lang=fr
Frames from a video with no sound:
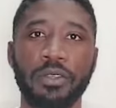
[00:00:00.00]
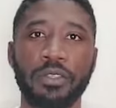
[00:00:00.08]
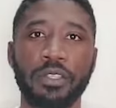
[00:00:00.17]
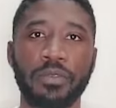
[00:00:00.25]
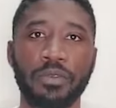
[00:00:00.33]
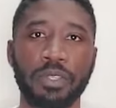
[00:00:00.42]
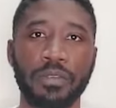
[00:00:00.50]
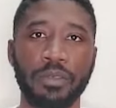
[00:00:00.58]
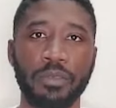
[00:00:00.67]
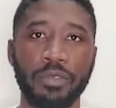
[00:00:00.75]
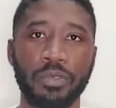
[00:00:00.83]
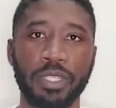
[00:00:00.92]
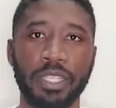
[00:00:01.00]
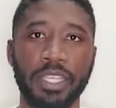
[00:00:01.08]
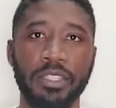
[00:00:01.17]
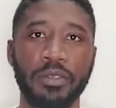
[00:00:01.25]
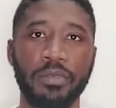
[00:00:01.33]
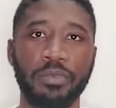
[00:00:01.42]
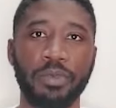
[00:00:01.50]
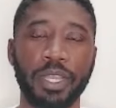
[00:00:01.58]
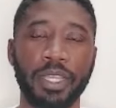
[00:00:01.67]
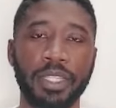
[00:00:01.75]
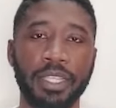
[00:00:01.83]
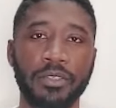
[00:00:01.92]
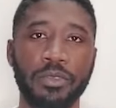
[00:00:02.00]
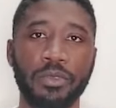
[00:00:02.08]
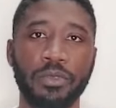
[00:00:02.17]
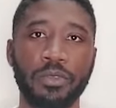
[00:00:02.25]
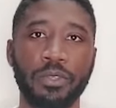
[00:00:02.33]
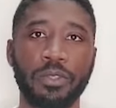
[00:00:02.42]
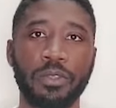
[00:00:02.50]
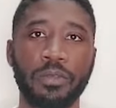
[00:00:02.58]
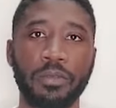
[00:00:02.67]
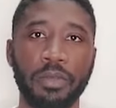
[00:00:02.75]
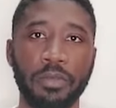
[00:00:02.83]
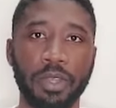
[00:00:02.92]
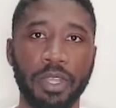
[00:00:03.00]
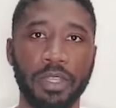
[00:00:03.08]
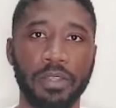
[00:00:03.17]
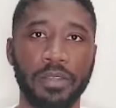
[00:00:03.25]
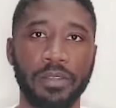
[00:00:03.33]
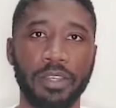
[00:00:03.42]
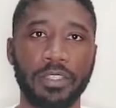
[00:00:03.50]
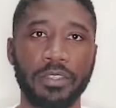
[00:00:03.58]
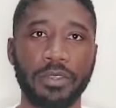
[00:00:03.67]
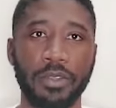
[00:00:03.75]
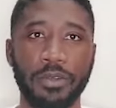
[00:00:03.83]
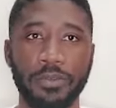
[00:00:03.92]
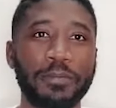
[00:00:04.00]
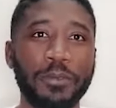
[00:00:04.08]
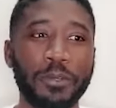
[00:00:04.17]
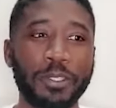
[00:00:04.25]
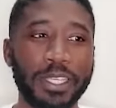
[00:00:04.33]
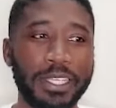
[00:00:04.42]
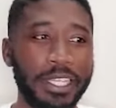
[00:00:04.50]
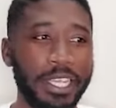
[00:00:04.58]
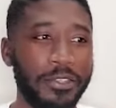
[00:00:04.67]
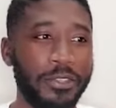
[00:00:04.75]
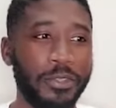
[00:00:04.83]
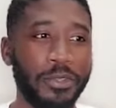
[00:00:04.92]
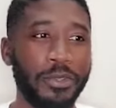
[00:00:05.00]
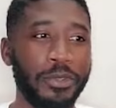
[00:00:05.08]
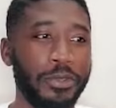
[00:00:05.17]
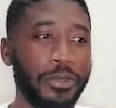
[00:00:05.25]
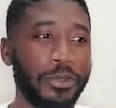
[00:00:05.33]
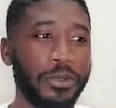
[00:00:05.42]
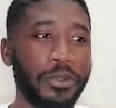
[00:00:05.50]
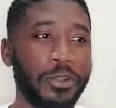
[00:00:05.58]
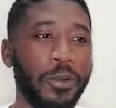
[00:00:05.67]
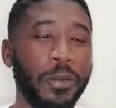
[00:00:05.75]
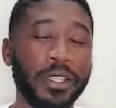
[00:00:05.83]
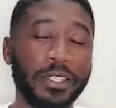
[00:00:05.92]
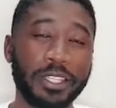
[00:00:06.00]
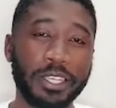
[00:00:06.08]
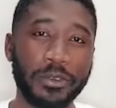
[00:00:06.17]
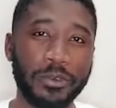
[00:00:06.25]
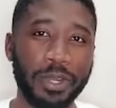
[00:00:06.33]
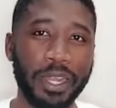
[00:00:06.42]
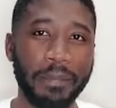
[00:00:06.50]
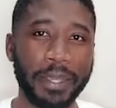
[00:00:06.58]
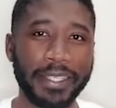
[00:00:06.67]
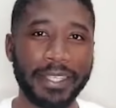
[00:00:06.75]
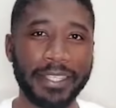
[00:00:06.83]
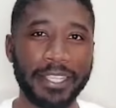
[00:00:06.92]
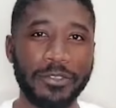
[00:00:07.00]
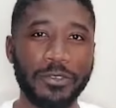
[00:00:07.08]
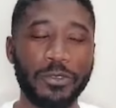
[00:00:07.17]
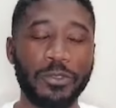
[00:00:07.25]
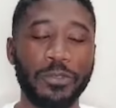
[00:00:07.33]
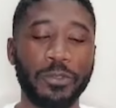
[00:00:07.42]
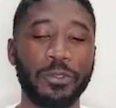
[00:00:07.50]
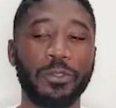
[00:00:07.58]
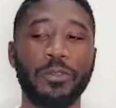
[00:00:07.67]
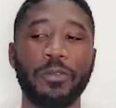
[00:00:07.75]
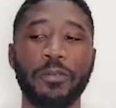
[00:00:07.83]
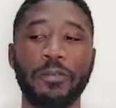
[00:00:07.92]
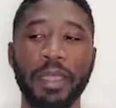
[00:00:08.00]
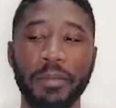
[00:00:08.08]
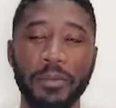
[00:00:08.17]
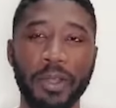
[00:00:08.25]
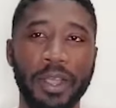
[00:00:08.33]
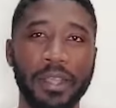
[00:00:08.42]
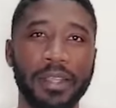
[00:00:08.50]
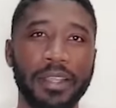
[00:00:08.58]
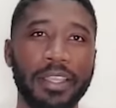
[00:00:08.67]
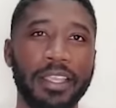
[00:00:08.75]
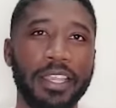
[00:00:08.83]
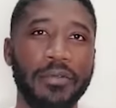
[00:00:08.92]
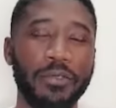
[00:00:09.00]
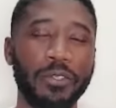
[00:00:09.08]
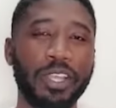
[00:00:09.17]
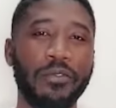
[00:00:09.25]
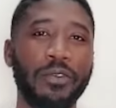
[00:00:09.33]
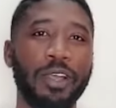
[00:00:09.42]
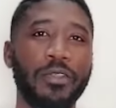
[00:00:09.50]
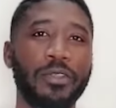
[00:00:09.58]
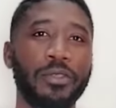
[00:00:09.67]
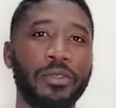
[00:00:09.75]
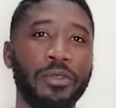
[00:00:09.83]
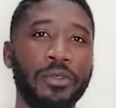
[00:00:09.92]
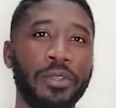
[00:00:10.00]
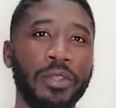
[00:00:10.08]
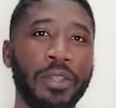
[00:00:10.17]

si vous avez besoin d'aide pour la rédaction de votre mémoire. Let's go. Pour ce qui est de comment se déroule la présentation de votre mémoire, il faut savoir que